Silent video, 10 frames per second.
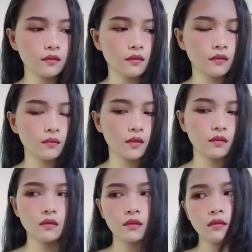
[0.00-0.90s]
Paano
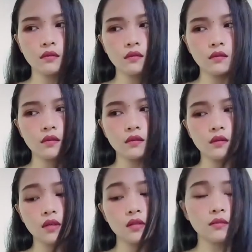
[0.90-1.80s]
masabi?
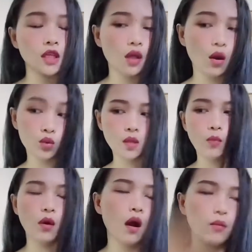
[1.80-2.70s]
Kasi nakikita ko sa
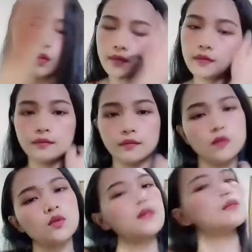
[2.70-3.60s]
mukha mo, may
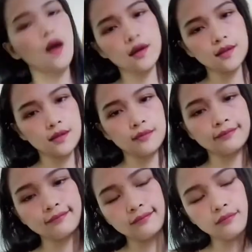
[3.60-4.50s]
gusto ka sa akin eh.
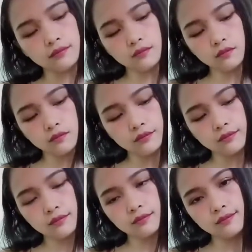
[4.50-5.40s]

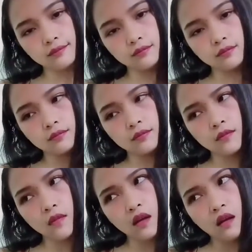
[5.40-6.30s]
Hindi mo na
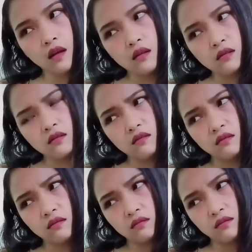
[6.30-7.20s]
makikita sa
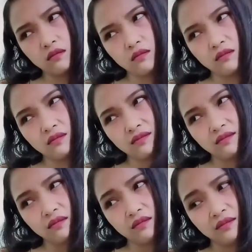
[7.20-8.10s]
sarili yung pangangatawan ng
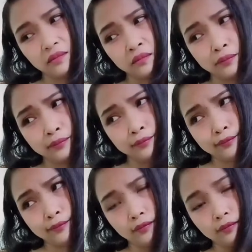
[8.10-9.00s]
tao sa mukha ng
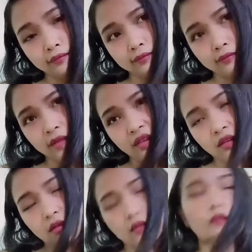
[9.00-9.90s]
tao. Oo.
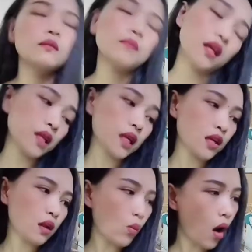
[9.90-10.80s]
Eh bakit
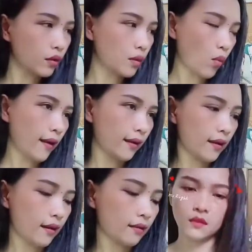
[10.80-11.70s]
binigyan mo ko ng
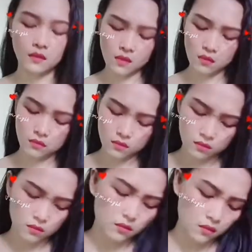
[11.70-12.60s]
bulaklak? Ayoko na!